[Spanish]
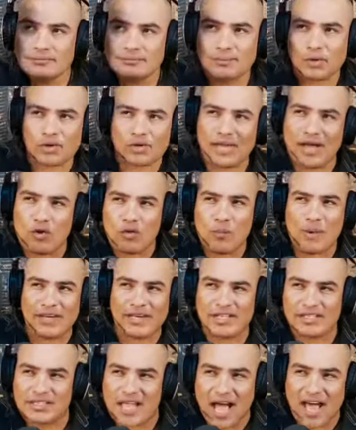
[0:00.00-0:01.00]
por la
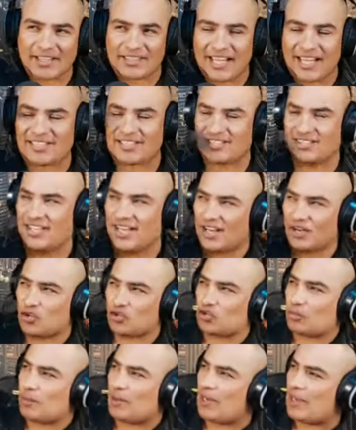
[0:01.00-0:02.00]
humanidad hacia los
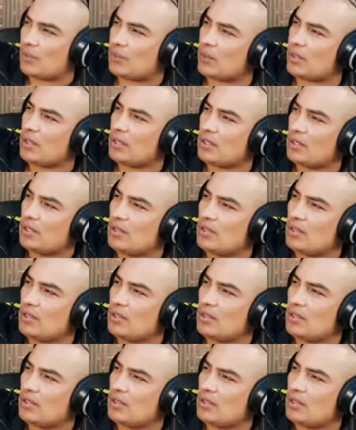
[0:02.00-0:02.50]
superhéroes.